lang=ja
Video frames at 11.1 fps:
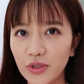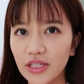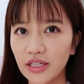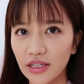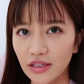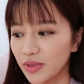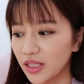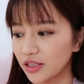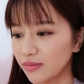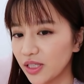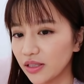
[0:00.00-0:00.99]
もう一回
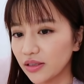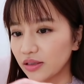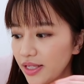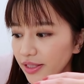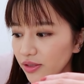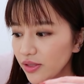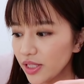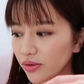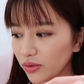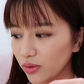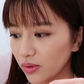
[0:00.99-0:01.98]
回します。入れすぎ
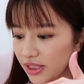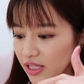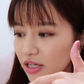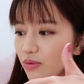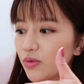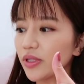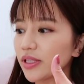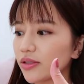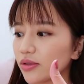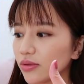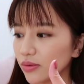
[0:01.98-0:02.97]
ると下から漏れて
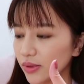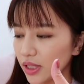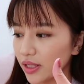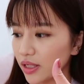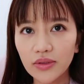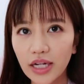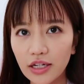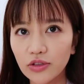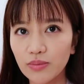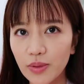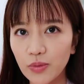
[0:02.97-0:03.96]
くるので、
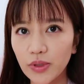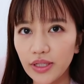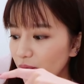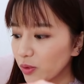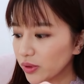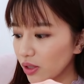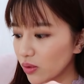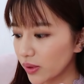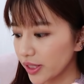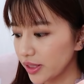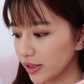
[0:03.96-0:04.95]
中のメモリ守った
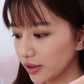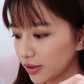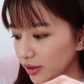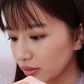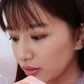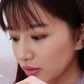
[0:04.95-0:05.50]
方がいいです。